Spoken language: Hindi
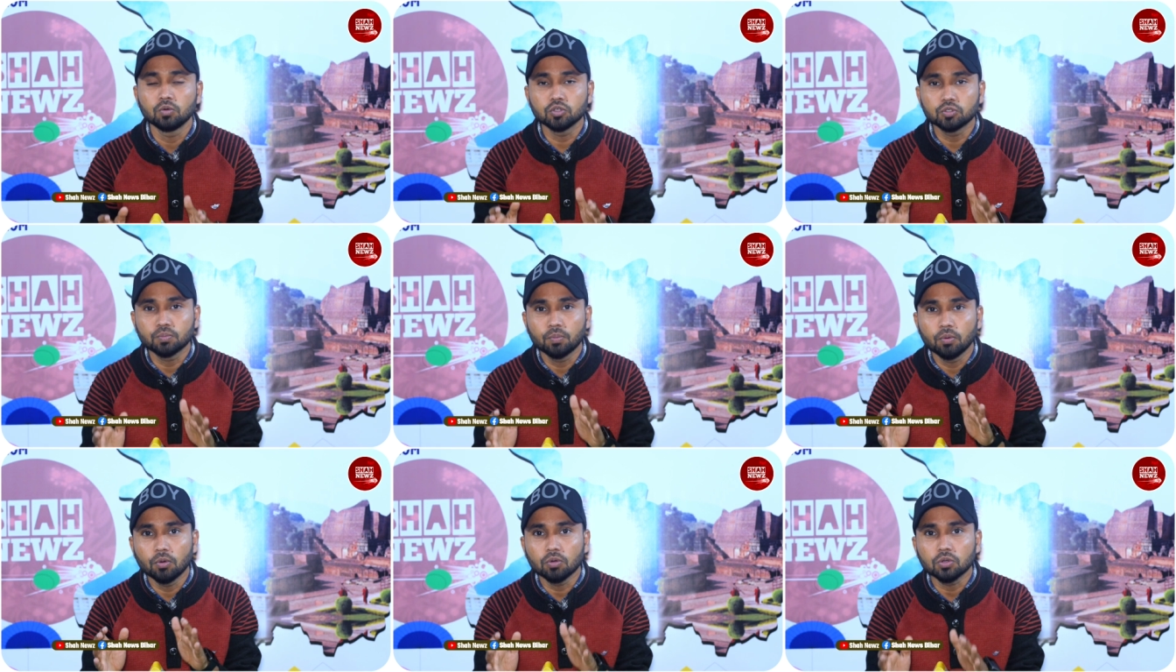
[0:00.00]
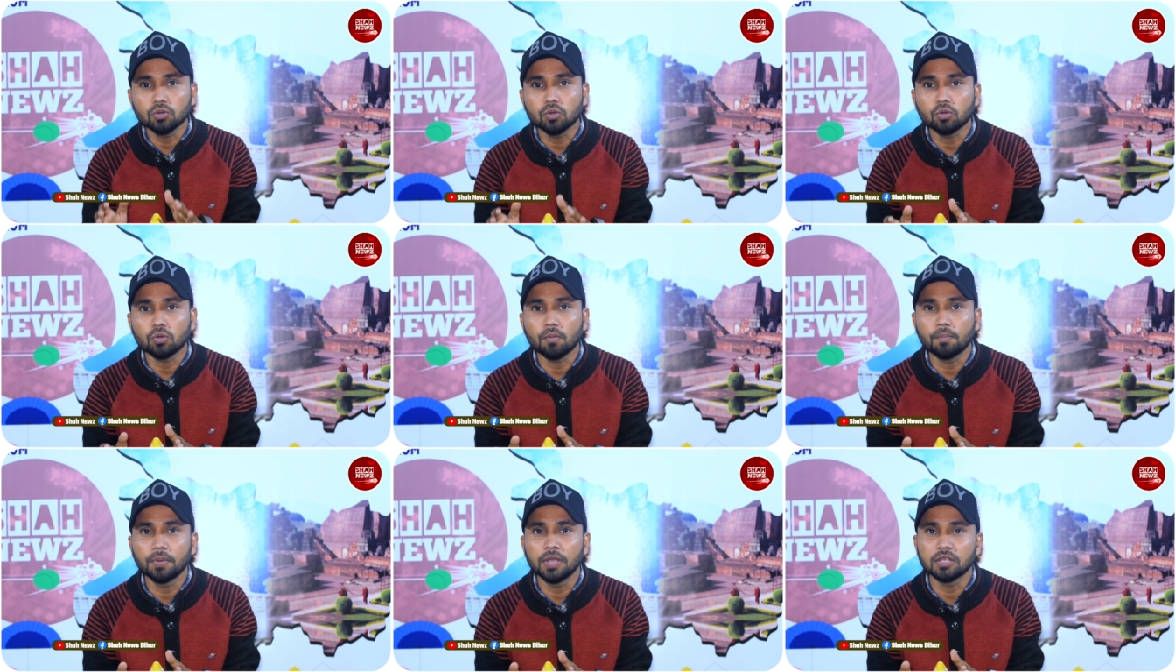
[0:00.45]
उस फोटो
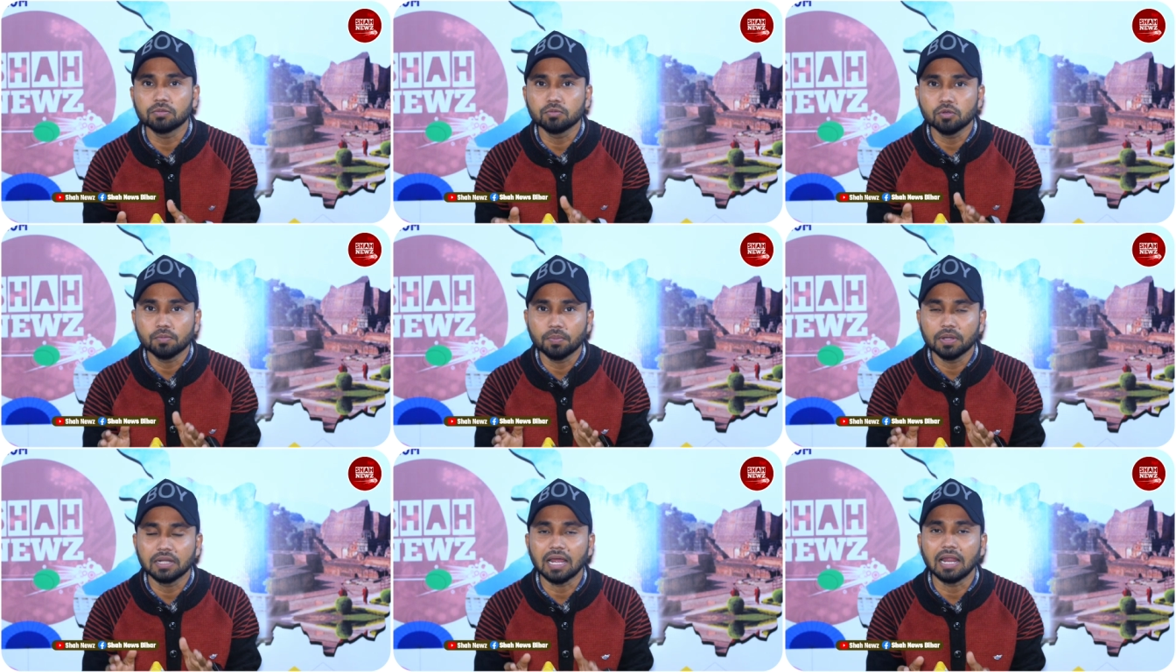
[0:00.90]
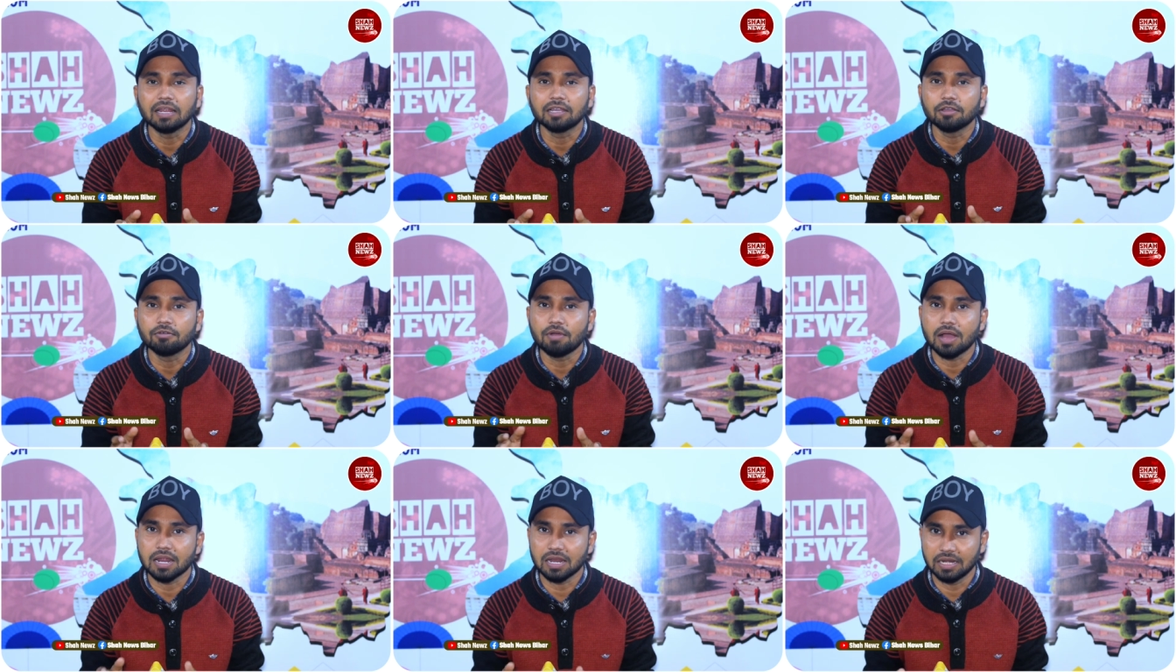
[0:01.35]
को फेसबुक पर डाल
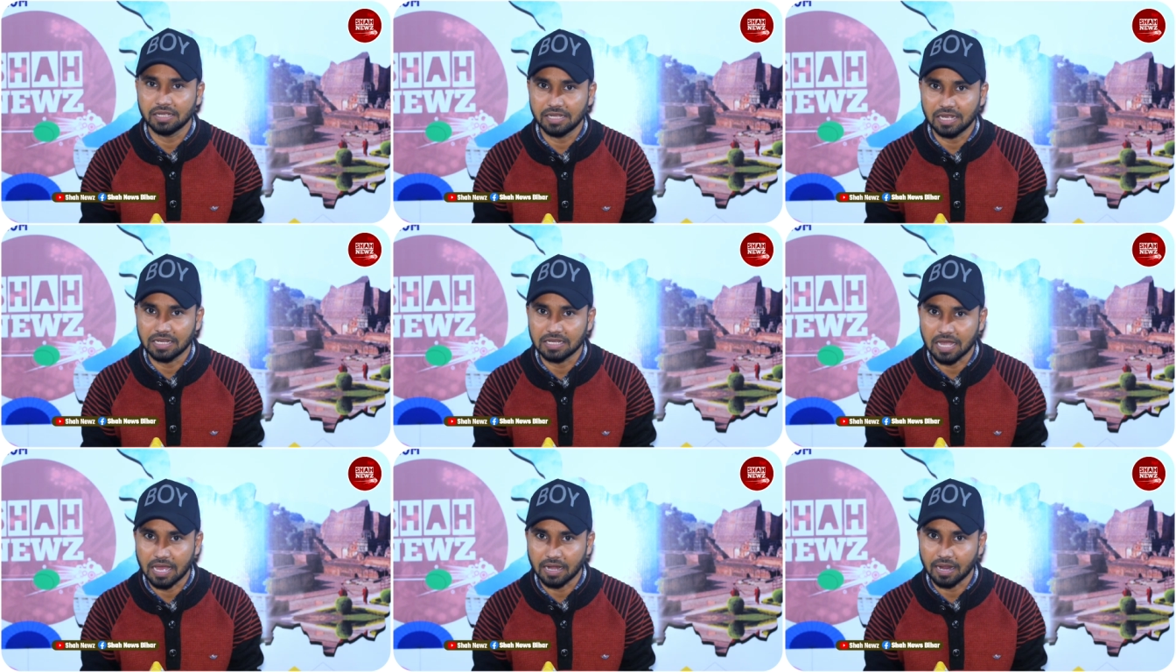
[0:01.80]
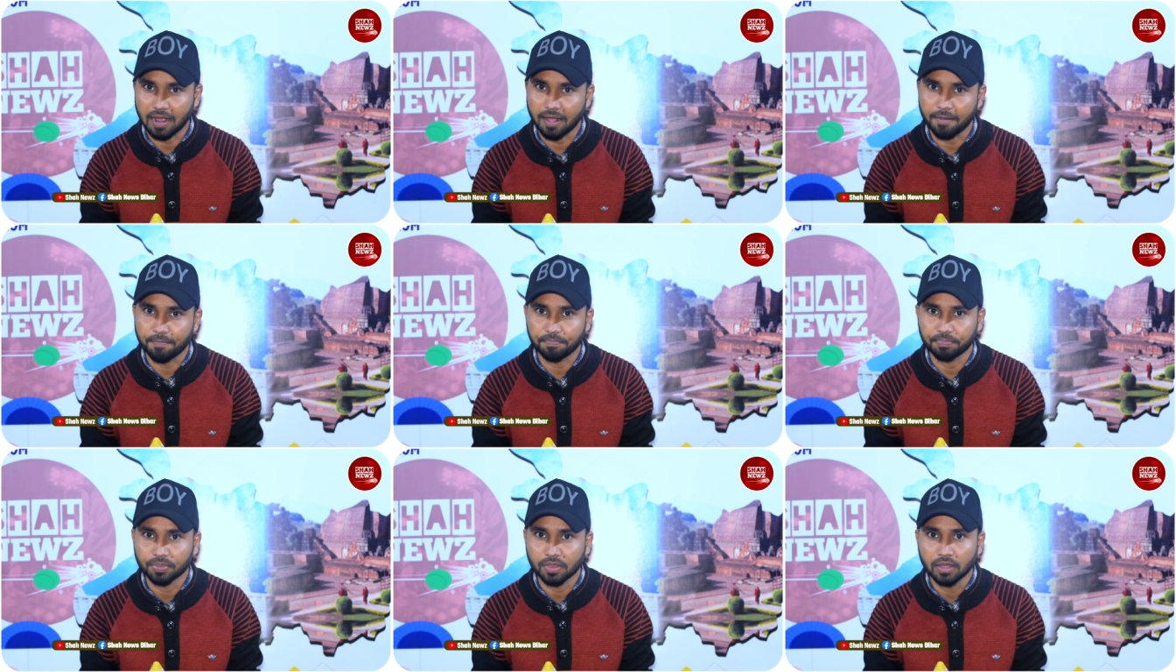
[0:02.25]
के वायरल किया जा रहा
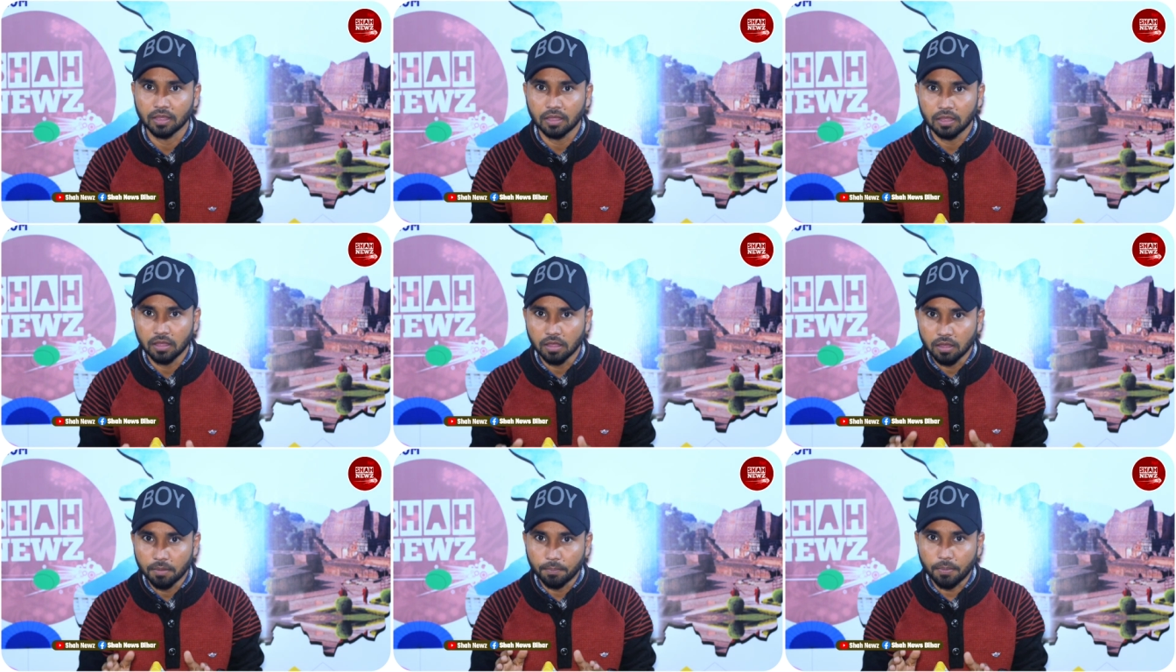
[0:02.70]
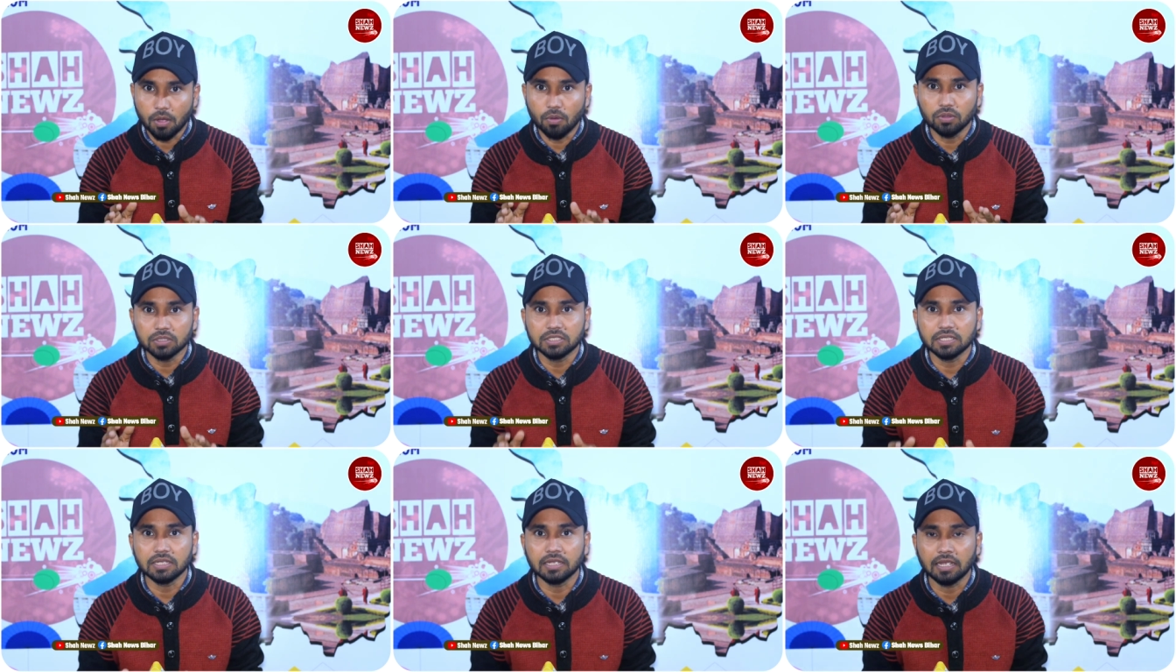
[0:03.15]
है
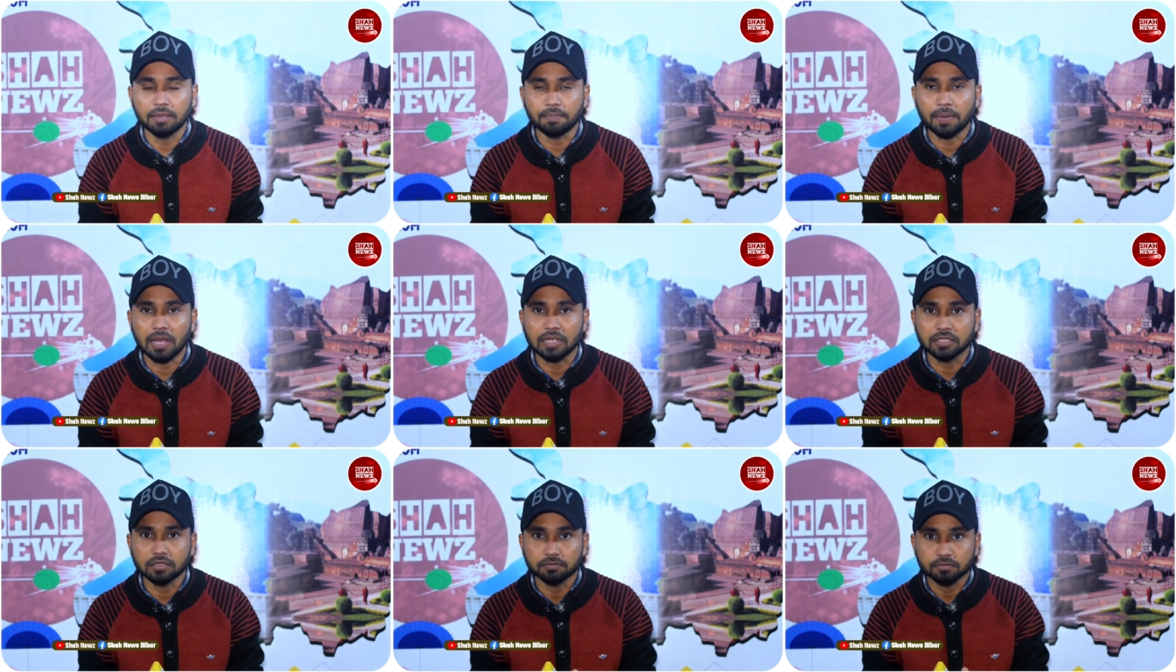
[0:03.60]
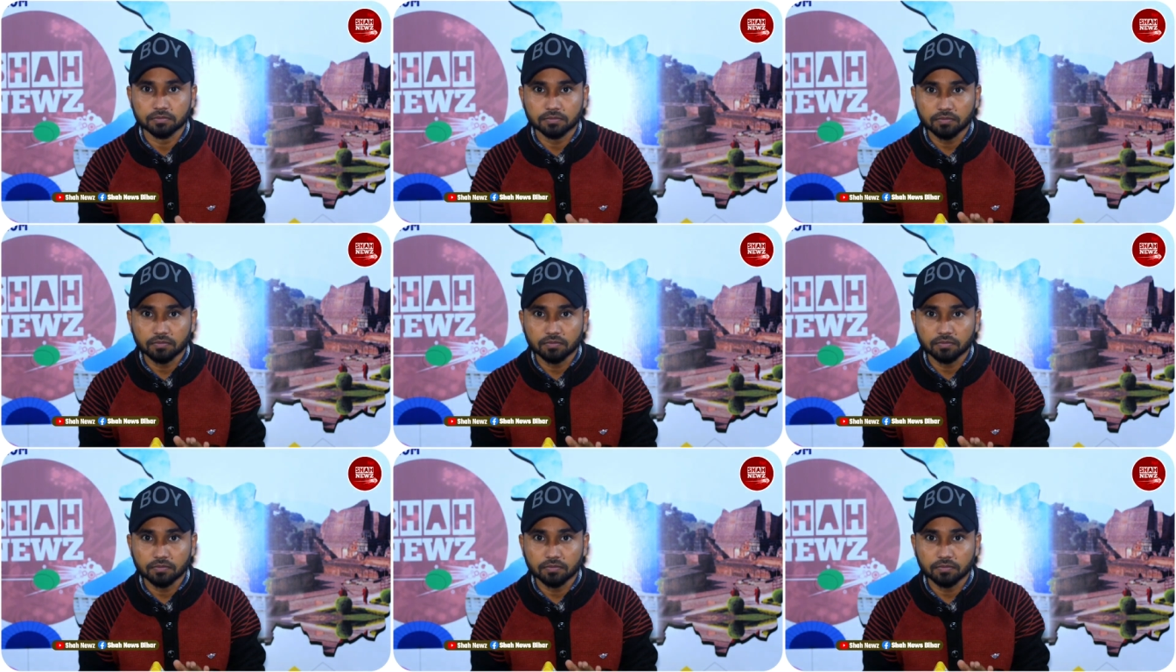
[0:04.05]
पवन सिंह के पास